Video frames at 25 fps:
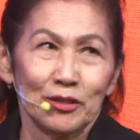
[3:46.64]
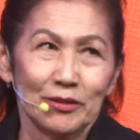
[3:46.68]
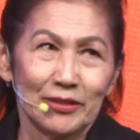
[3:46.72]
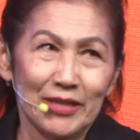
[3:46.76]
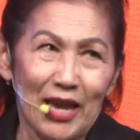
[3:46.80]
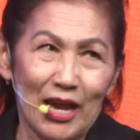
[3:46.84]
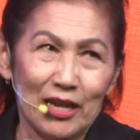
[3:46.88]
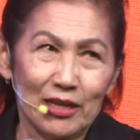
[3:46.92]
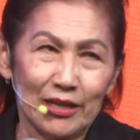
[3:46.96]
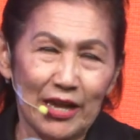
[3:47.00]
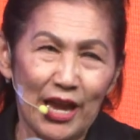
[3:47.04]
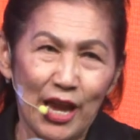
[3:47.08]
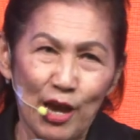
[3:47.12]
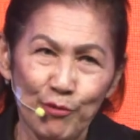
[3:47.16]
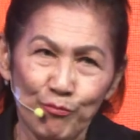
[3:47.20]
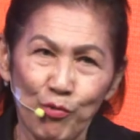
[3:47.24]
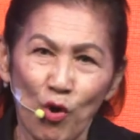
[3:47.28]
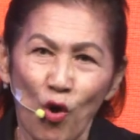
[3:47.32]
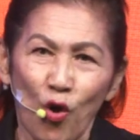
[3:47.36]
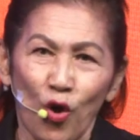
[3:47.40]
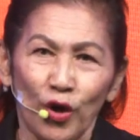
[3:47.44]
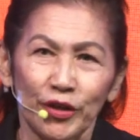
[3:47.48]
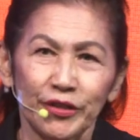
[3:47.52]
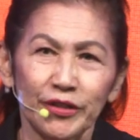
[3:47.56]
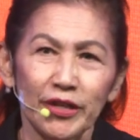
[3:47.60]
จากแอร์พ
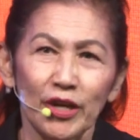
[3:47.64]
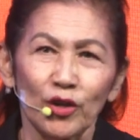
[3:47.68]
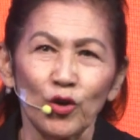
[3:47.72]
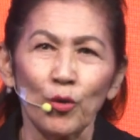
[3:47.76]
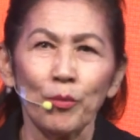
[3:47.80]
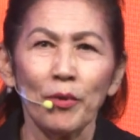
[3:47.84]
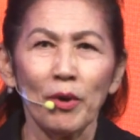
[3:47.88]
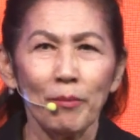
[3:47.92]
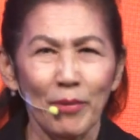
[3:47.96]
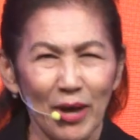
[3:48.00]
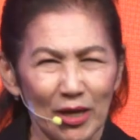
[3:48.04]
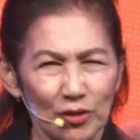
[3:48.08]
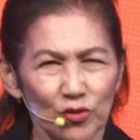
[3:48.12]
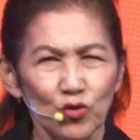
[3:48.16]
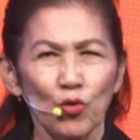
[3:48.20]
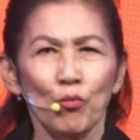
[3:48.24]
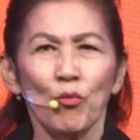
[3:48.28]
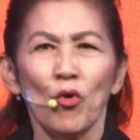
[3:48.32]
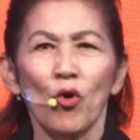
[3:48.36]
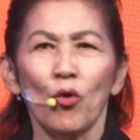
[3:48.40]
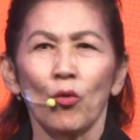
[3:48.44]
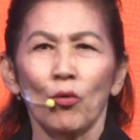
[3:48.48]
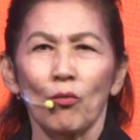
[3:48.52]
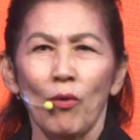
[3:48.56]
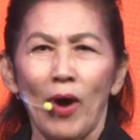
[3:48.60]
อร์ตเนี่ยก็ประมาณชั่ว
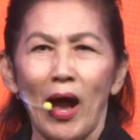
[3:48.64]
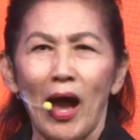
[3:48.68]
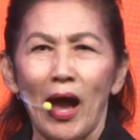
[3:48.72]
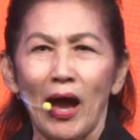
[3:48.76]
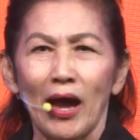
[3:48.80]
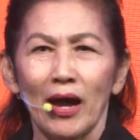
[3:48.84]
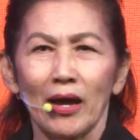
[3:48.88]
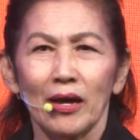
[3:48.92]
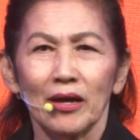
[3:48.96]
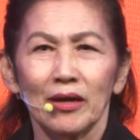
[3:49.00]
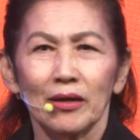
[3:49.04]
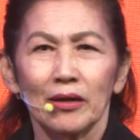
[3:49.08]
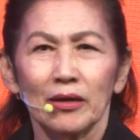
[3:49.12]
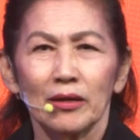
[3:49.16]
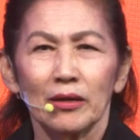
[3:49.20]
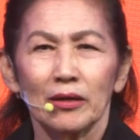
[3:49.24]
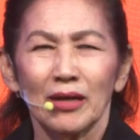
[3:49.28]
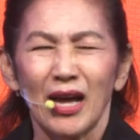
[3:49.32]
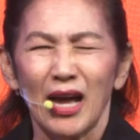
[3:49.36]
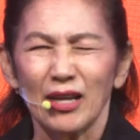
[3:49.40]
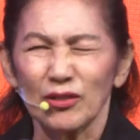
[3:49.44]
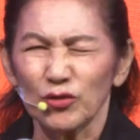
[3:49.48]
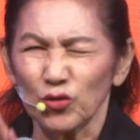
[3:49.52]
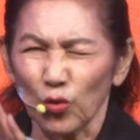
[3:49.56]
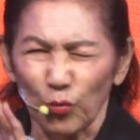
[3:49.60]
โมงกว่า
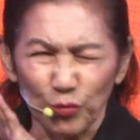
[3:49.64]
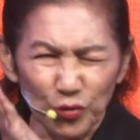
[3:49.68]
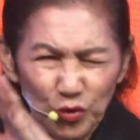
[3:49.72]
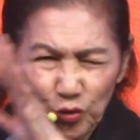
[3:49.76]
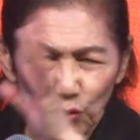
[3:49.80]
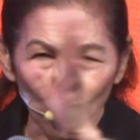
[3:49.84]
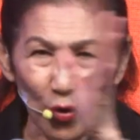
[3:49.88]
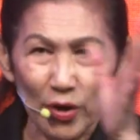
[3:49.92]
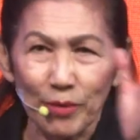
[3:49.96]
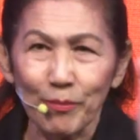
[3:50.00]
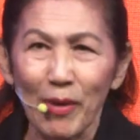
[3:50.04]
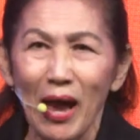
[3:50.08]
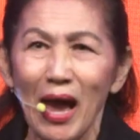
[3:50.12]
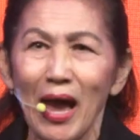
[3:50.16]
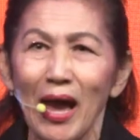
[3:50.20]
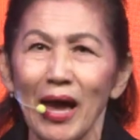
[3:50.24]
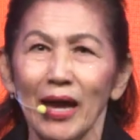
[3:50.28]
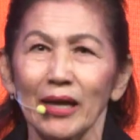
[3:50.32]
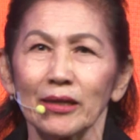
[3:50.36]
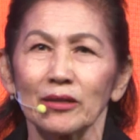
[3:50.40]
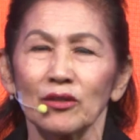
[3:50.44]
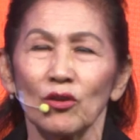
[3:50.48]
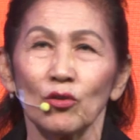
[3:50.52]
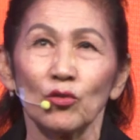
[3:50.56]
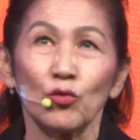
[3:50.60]
อาสมสวยมา
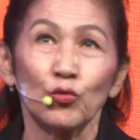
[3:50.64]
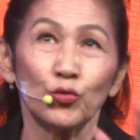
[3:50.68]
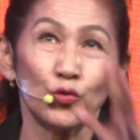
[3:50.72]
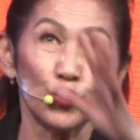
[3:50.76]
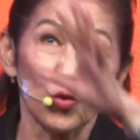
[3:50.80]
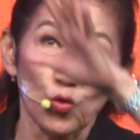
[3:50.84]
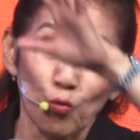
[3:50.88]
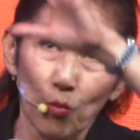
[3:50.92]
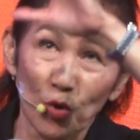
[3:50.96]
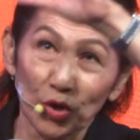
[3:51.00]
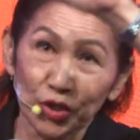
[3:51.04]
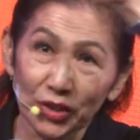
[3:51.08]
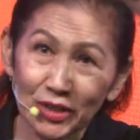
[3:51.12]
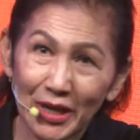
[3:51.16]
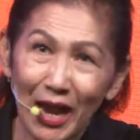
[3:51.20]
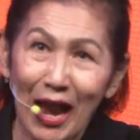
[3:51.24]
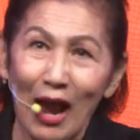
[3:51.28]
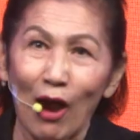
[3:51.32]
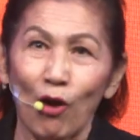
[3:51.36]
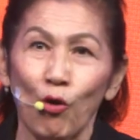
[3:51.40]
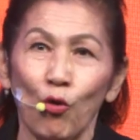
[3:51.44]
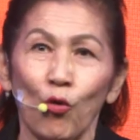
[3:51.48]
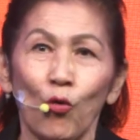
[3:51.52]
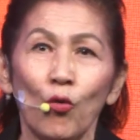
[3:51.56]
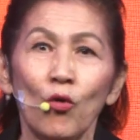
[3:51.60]
กก็อยู่บน
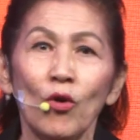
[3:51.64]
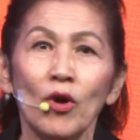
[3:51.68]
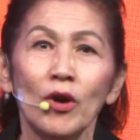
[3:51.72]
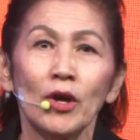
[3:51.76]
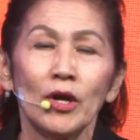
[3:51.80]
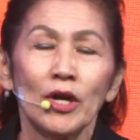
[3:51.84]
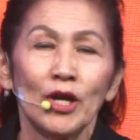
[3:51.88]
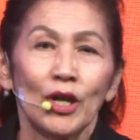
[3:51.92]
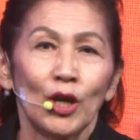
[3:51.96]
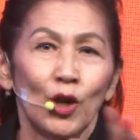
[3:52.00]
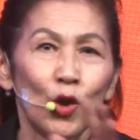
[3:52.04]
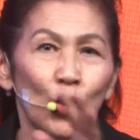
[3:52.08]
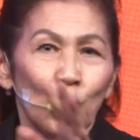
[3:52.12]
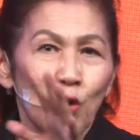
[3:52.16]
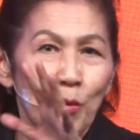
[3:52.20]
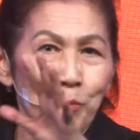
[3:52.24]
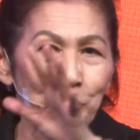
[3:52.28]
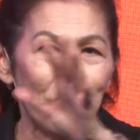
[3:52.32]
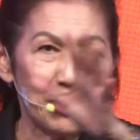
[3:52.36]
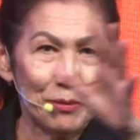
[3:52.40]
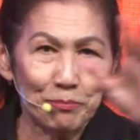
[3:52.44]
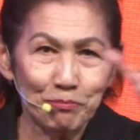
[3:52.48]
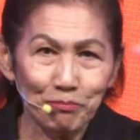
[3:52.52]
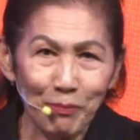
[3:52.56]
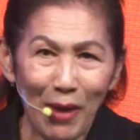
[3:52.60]
เขาแล้วก็
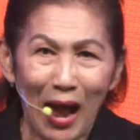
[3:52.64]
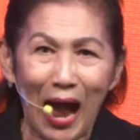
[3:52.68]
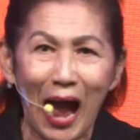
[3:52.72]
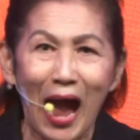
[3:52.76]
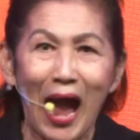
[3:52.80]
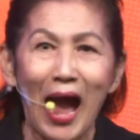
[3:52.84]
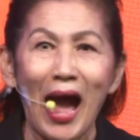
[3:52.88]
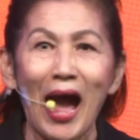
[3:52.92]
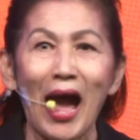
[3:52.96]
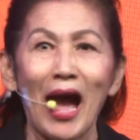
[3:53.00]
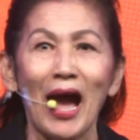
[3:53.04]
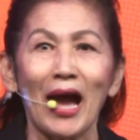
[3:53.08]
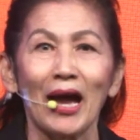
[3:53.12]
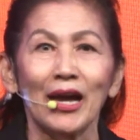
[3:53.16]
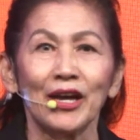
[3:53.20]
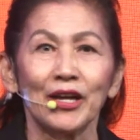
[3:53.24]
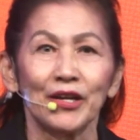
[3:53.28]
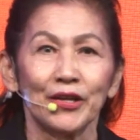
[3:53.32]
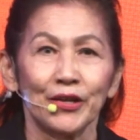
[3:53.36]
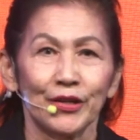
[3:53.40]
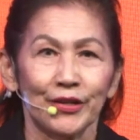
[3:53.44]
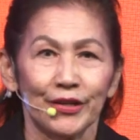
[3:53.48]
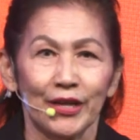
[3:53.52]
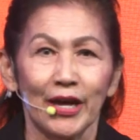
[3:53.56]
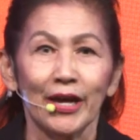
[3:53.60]
เป็นป่า
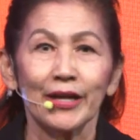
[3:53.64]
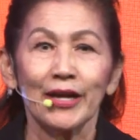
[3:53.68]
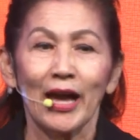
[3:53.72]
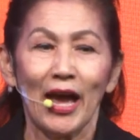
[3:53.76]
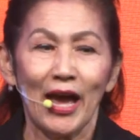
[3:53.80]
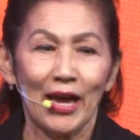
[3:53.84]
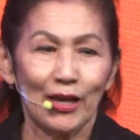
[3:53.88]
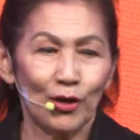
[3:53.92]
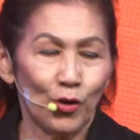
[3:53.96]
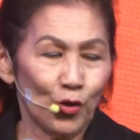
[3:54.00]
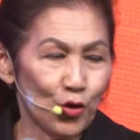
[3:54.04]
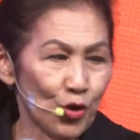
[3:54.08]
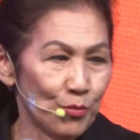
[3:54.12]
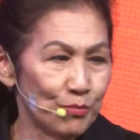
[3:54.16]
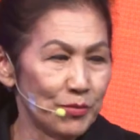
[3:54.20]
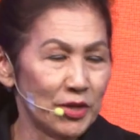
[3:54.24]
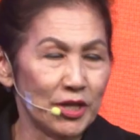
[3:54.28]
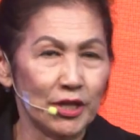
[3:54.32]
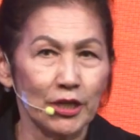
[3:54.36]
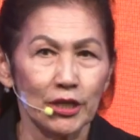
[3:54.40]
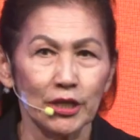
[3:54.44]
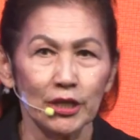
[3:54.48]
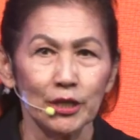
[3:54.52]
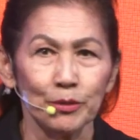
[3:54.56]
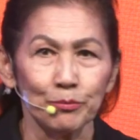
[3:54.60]
นะคะแล้วก็
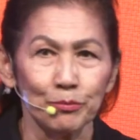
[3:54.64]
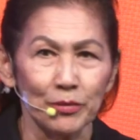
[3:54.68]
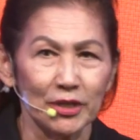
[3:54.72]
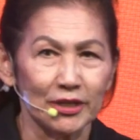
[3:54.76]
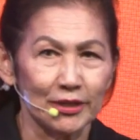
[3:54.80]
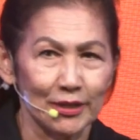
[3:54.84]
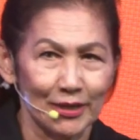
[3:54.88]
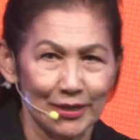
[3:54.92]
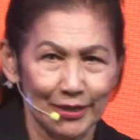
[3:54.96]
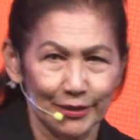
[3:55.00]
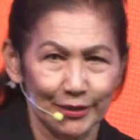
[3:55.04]
มีทะเล